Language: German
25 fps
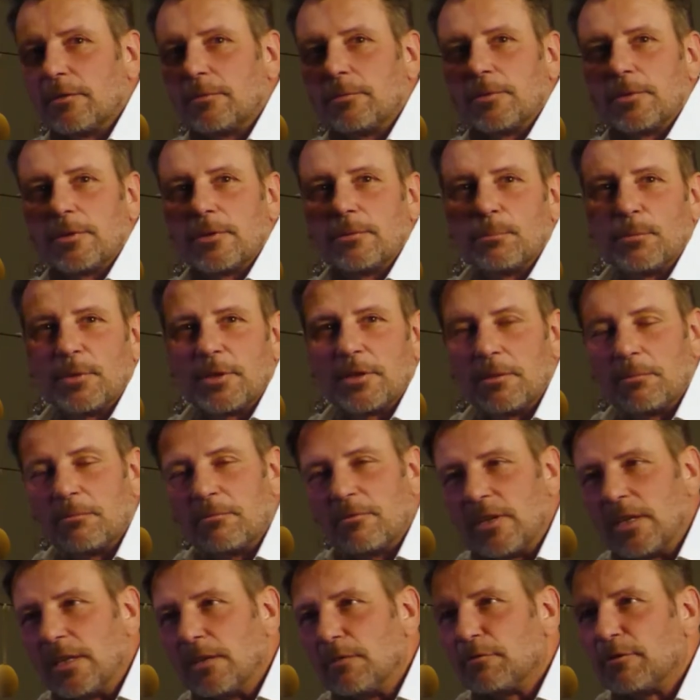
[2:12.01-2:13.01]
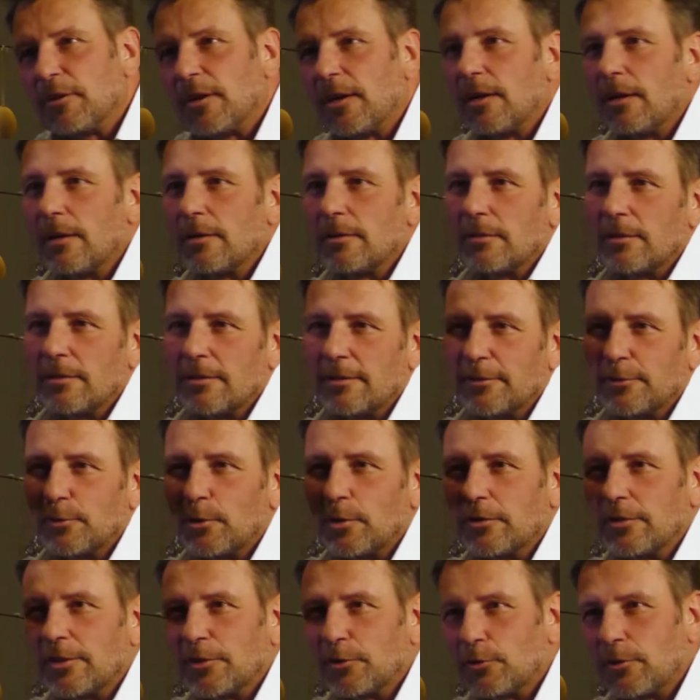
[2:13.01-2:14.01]
mit dem Wien fahren und das ist
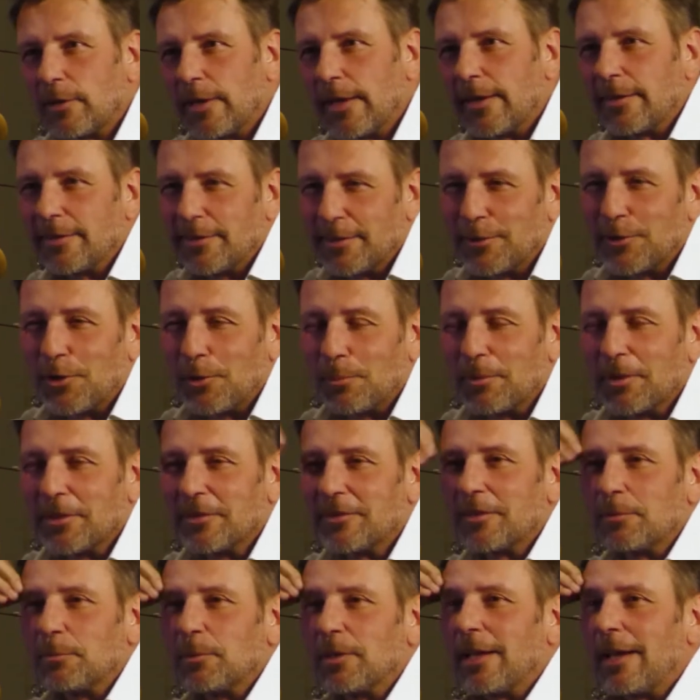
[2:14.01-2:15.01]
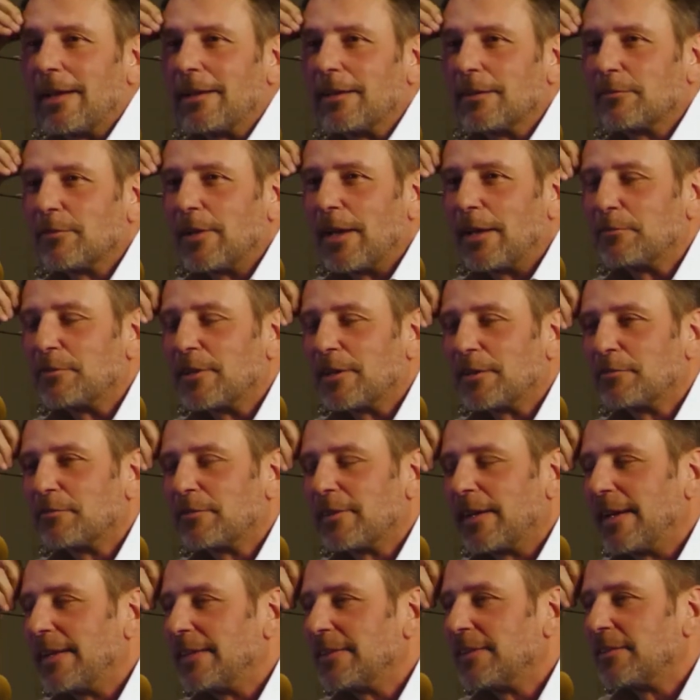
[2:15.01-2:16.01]
alles nicht so leicht, ich komme aus ziemlich einfachen
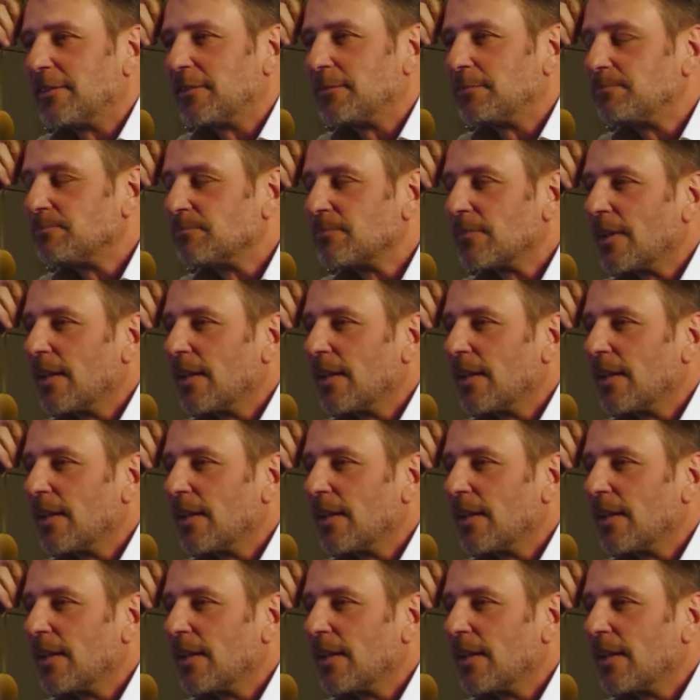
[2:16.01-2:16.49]
Verhältnissen.